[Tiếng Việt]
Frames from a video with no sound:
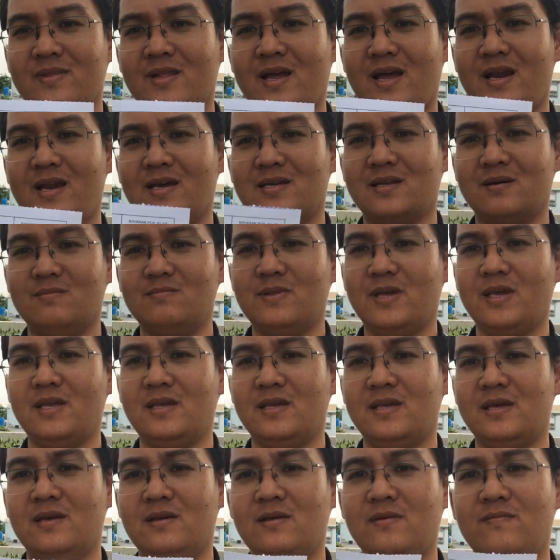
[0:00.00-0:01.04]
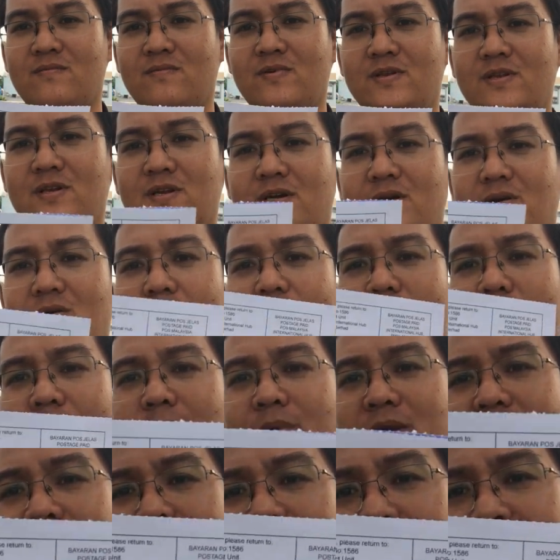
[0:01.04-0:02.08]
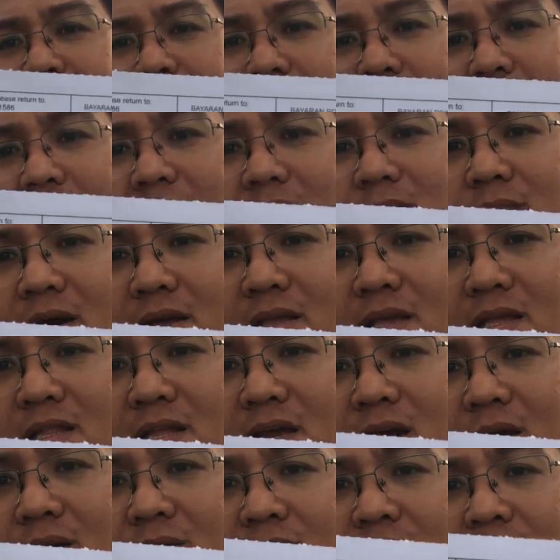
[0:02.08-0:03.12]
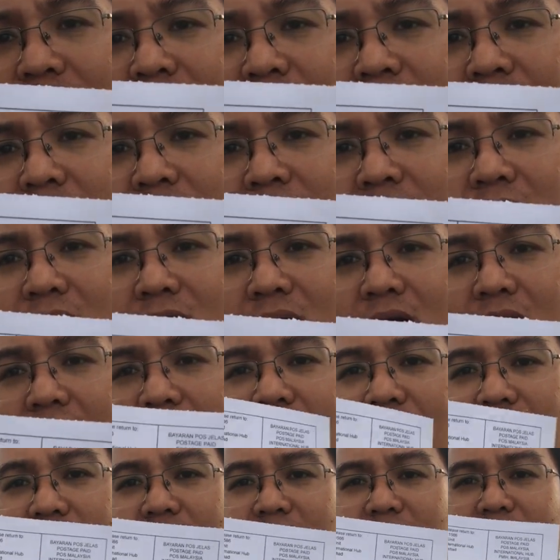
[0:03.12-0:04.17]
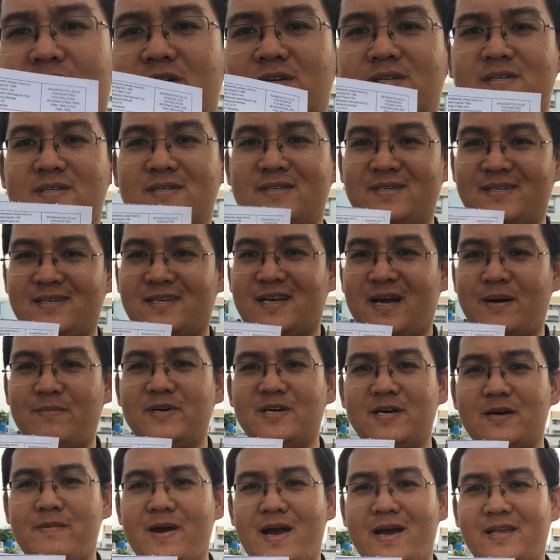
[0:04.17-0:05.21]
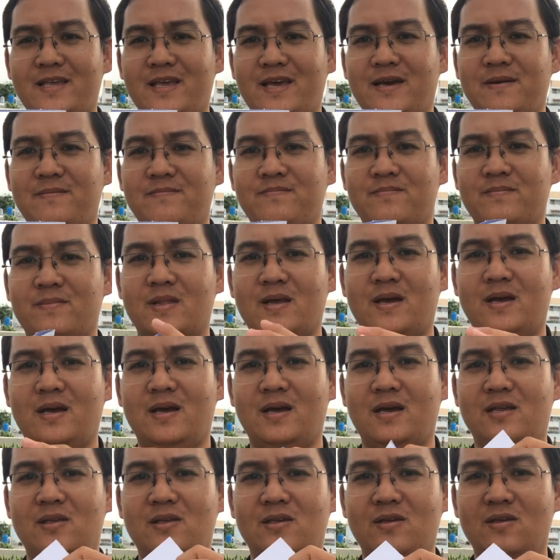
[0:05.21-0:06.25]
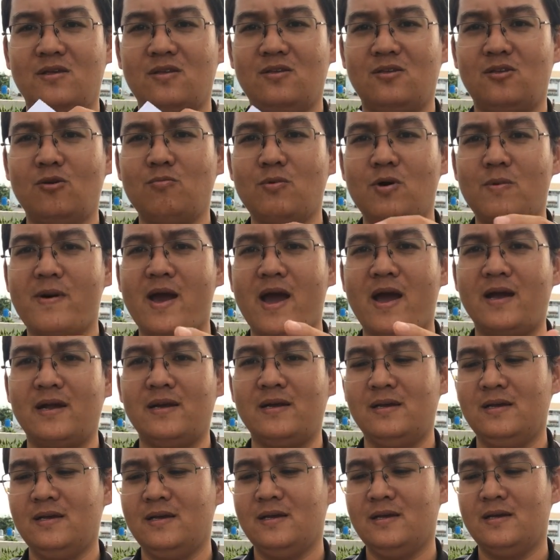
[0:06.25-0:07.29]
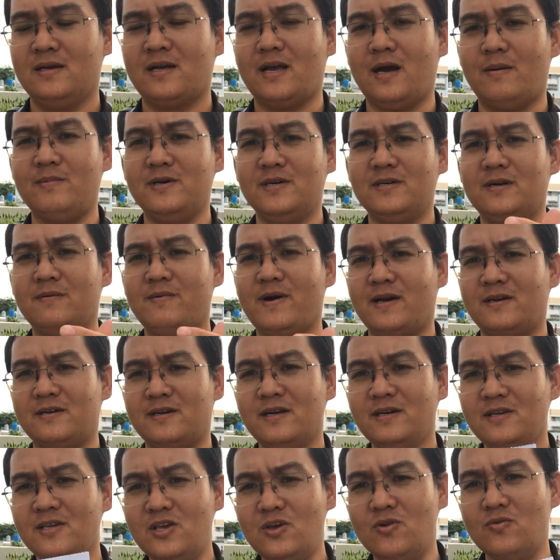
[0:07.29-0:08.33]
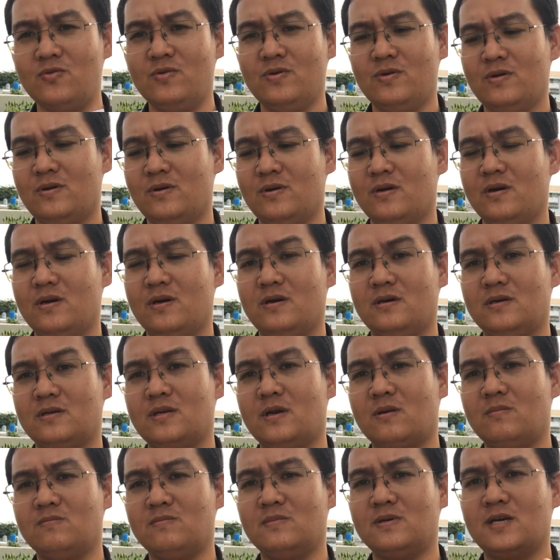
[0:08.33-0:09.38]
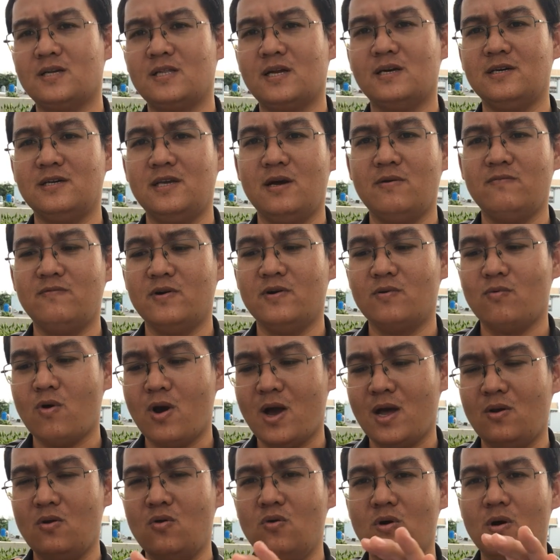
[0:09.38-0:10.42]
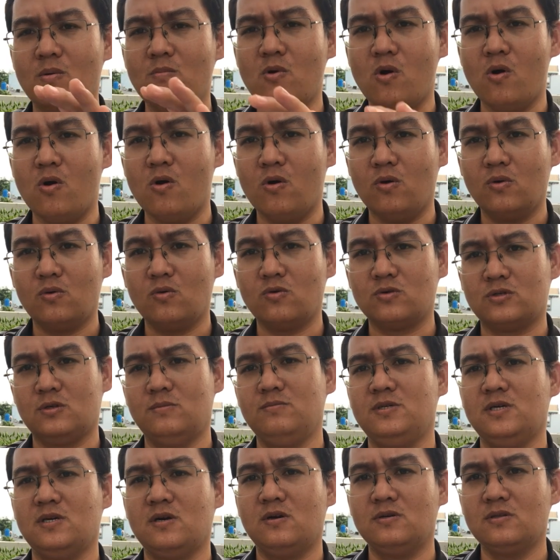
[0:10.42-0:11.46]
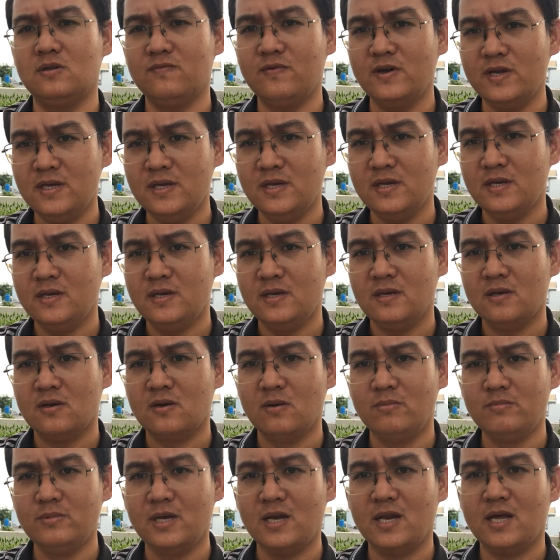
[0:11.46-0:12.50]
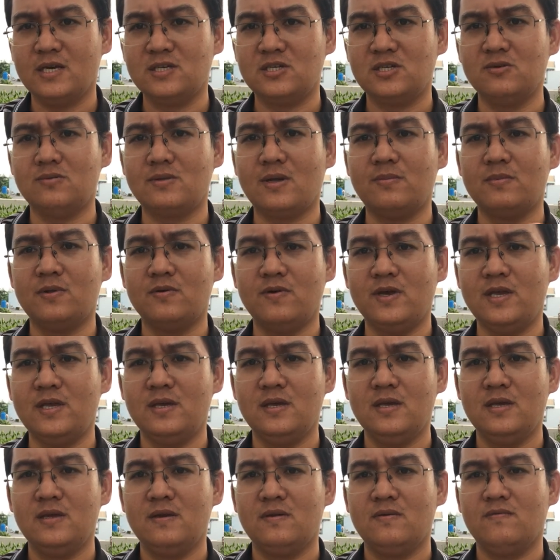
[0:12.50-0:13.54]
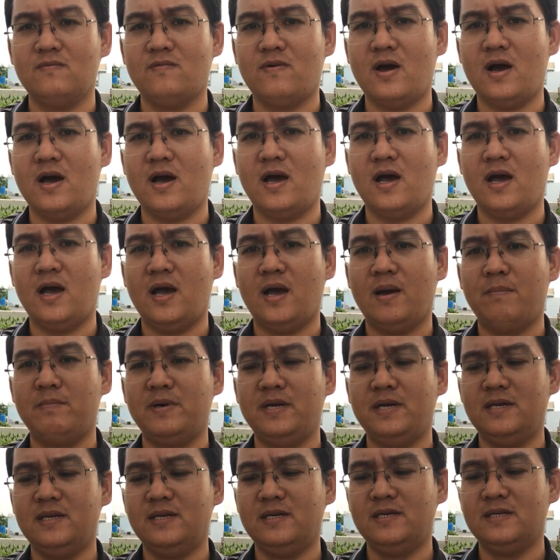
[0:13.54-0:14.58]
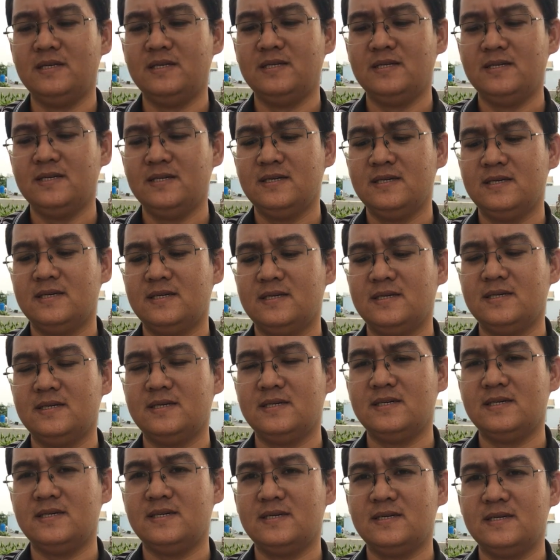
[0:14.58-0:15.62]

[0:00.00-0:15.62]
đây là thông tin phía trước của mã pin đó các bạn nhìn thấy không à, rồi cảm ơn các bạn nha à, chúc các bạn cảm ơn các bạn rất nhiều à, trong cái thời gian vừa qua luôn ủng hộ cuộc sống Sài Gòn TV cũng như là siêu tầm TV và mình à,